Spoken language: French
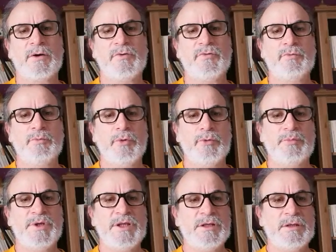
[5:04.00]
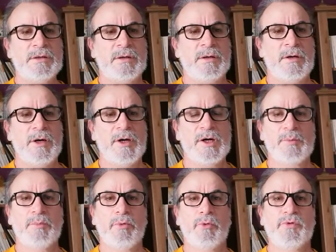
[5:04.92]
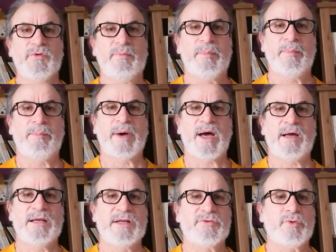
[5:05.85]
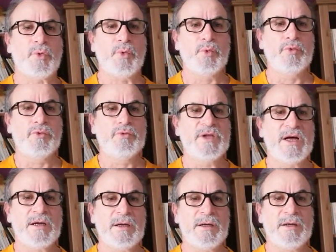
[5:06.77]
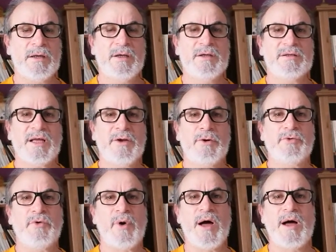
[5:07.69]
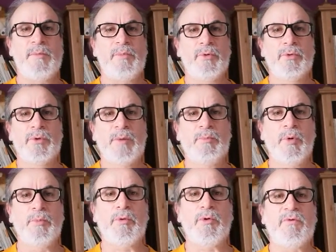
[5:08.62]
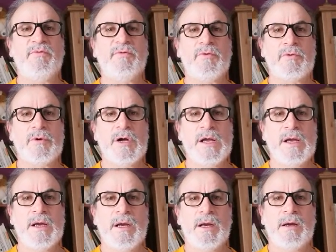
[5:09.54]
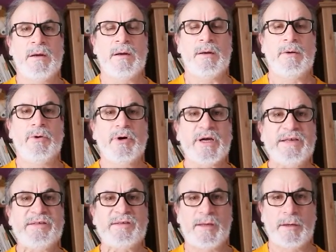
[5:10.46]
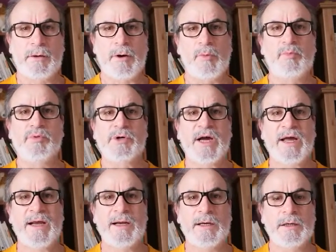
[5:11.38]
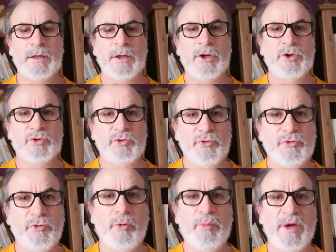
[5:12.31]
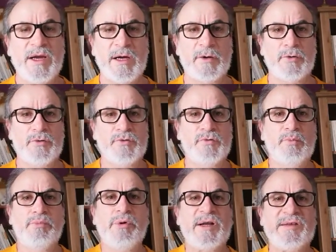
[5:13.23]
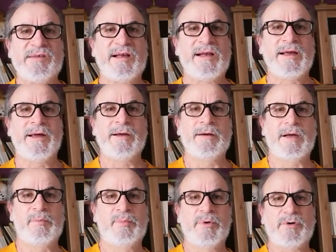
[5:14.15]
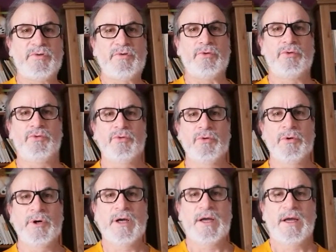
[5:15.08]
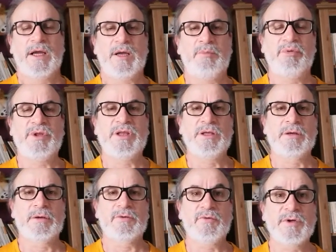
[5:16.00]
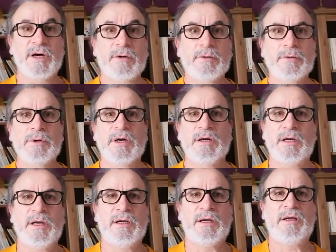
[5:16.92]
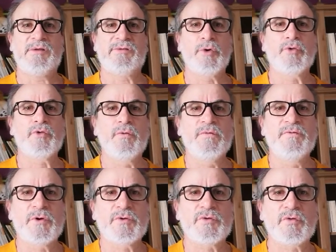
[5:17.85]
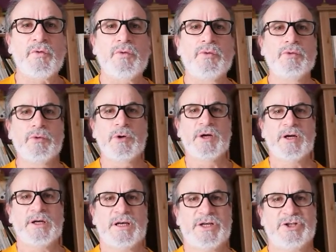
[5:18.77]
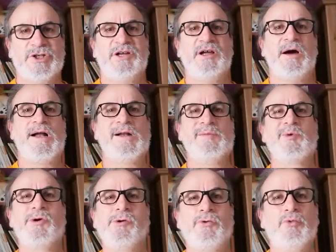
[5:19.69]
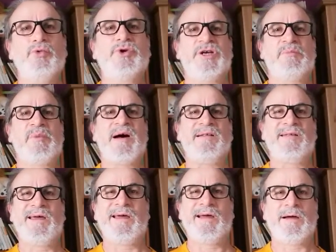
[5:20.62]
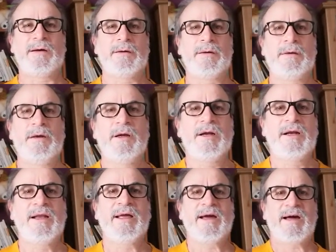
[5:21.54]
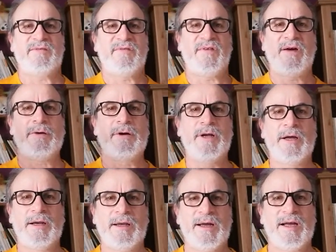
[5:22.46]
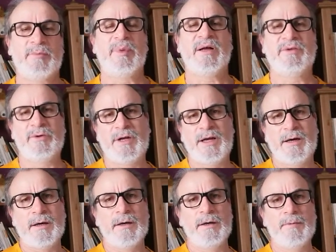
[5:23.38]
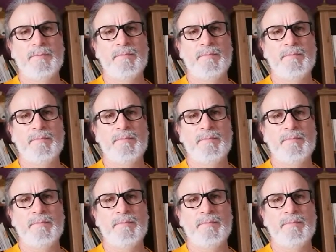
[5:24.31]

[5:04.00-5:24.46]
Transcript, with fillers: Quand une brebis euh, broute près d'un trou ou d'un endroit un peu, profond, euh, le risque est grand pour elle de tomber à cause du poids de sa laine qu'elle porte sur le dos. Et puis euh, tout d'un coup, elle, se retrouve dans le trou, généralement couchée par terre, euh, les quatre fers en l'air, les quatre pattes en l'air.